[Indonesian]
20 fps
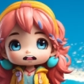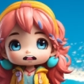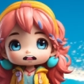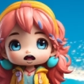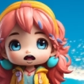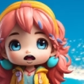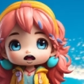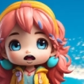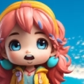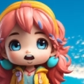
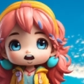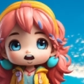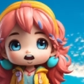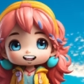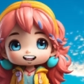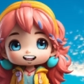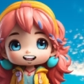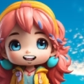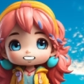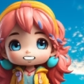terbuka,
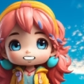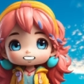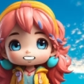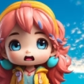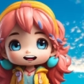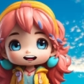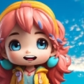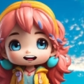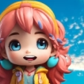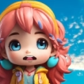dia
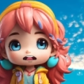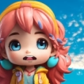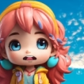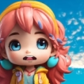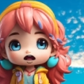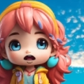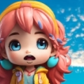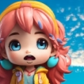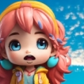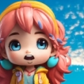berbalik
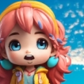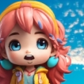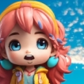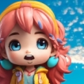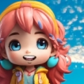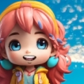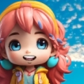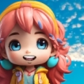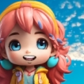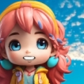dan tidak
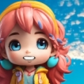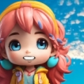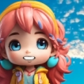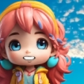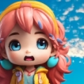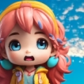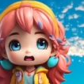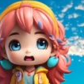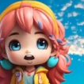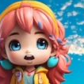bisa
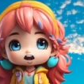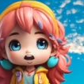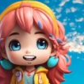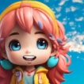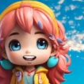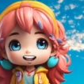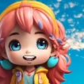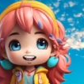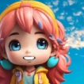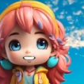mengalihkan
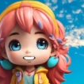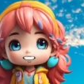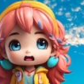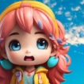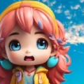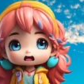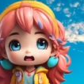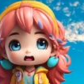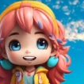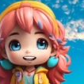
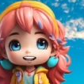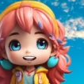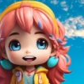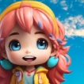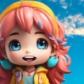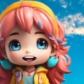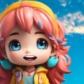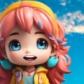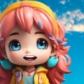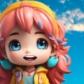pandangannya.
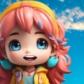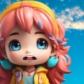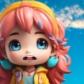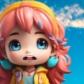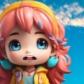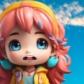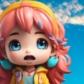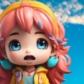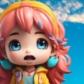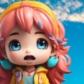
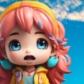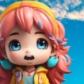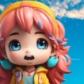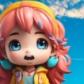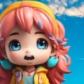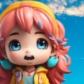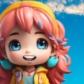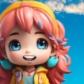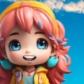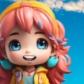Kina
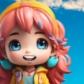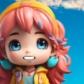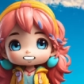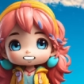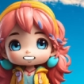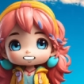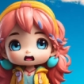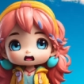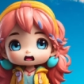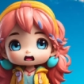memakai
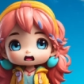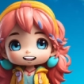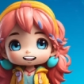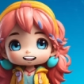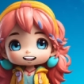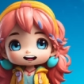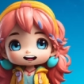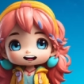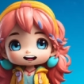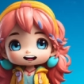lingerie
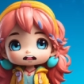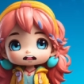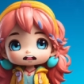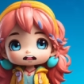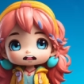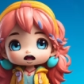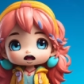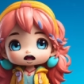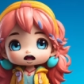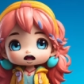yang baru
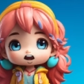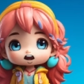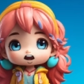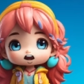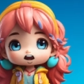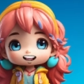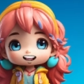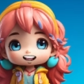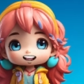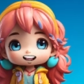dibeli
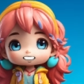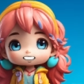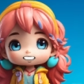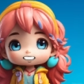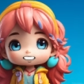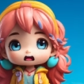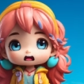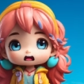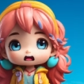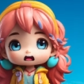ketika
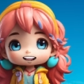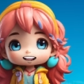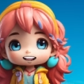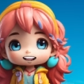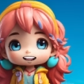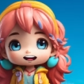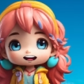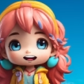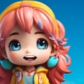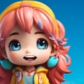mereka
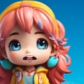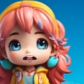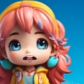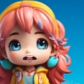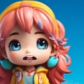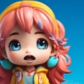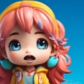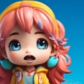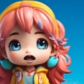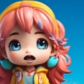pergi
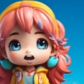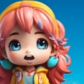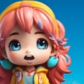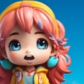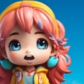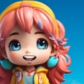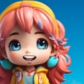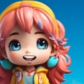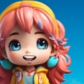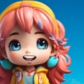belanja.
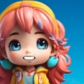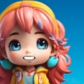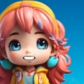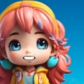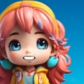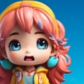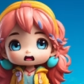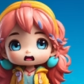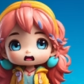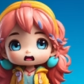
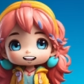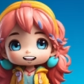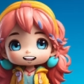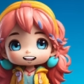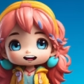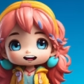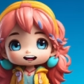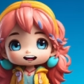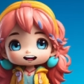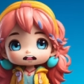Dia
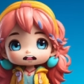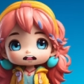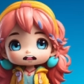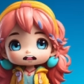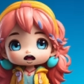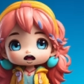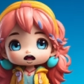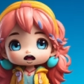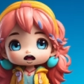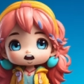memakai
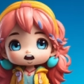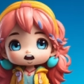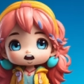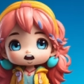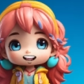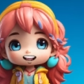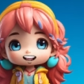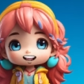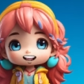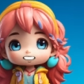lingerie berbahan
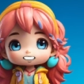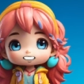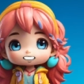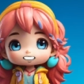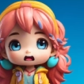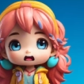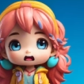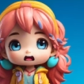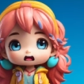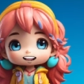sutra
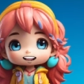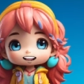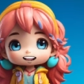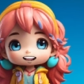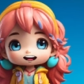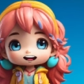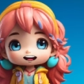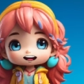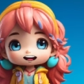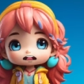yang
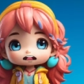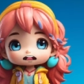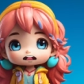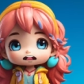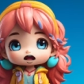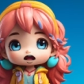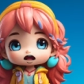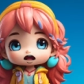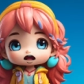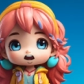memamerkan
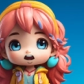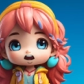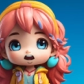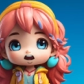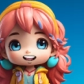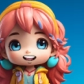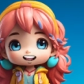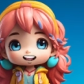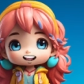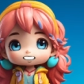tulang
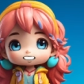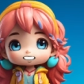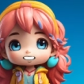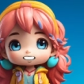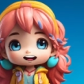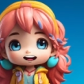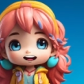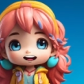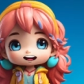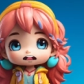selangkanya yang
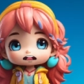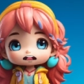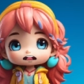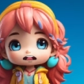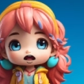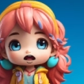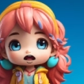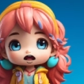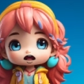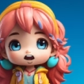
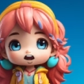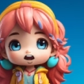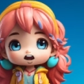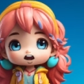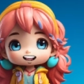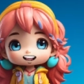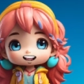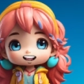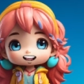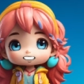halus,
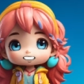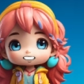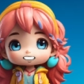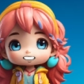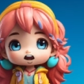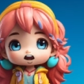bahunya,